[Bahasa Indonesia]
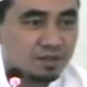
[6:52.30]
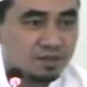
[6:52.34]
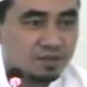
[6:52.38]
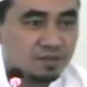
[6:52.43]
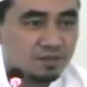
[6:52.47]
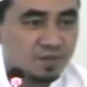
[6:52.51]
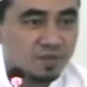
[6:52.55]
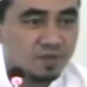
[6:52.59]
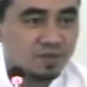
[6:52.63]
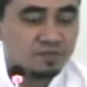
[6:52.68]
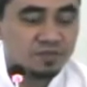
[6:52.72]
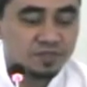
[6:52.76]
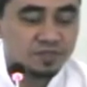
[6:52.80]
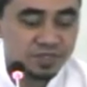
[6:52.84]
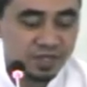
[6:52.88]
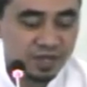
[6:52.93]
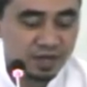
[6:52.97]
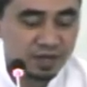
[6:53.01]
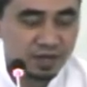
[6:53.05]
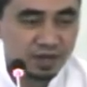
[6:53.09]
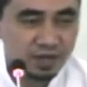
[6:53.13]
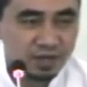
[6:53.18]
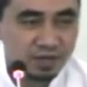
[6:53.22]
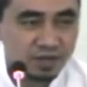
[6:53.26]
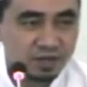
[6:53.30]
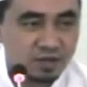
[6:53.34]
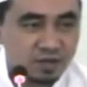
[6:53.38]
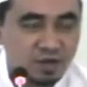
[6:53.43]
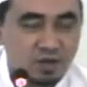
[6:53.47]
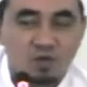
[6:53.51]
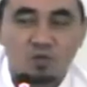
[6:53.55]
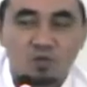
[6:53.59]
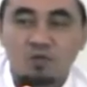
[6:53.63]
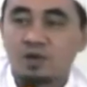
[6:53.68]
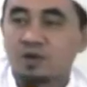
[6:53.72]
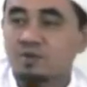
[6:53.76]
bila bicara ini
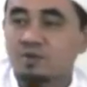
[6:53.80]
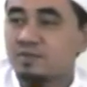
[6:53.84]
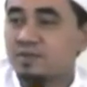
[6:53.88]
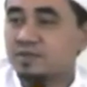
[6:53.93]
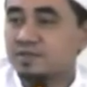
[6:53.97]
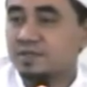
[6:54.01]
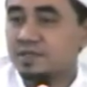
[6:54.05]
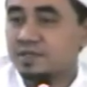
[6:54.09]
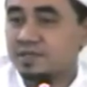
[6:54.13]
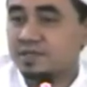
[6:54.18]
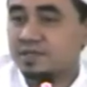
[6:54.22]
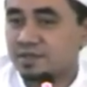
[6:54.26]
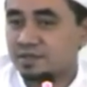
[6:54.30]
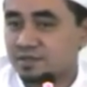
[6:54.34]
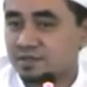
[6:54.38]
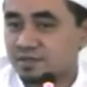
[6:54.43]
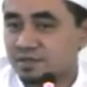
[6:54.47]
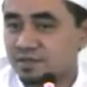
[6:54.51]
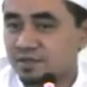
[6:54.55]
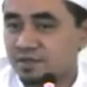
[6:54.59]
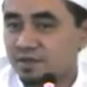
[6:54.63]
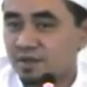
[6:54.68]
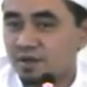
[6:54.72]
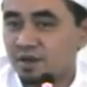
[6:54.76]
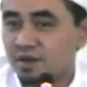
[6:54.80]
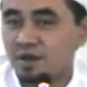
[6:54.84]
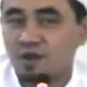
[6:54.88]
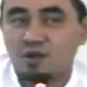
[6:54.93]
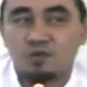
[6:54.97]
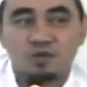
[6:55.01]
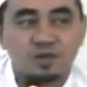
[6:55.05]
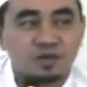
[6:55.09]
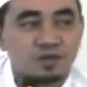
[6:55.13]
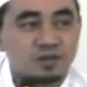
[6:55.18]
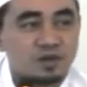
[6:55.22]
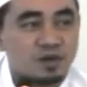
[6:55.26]
keluar bahasa Inggrisnya
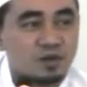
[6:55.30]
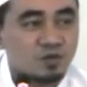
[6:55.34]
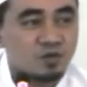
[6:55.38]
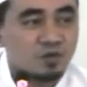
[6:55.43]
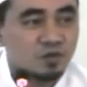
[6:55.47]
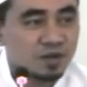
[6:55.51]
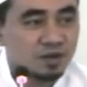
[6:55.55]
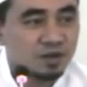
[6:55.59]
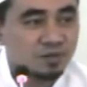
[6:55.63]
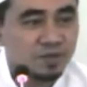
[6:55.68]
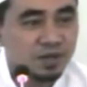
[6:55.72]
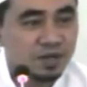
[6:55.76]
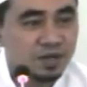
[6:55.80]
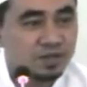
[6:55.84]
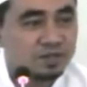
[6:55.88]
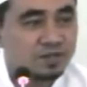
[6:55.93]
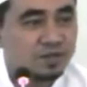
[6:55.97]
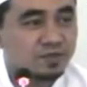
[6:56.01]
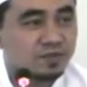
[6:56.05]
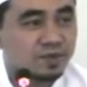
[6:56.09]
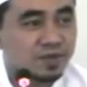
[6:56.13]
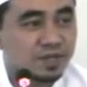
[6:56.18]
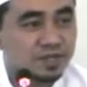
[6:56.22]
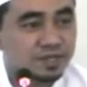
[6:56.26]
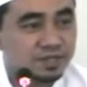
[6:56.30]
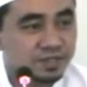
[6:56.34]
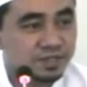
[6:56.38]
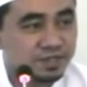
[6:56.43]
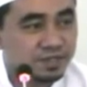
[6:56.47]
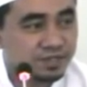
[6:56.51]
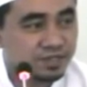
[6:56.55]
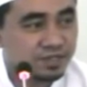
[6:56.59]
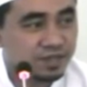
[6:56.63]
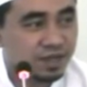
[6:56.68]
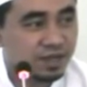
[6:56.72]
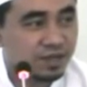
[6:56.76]
keluar ini keluar bahasa
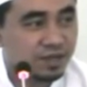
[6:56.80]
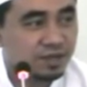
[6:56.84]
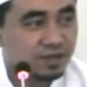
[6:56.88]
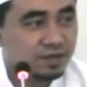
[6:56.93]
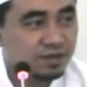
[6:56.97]
Perancisnya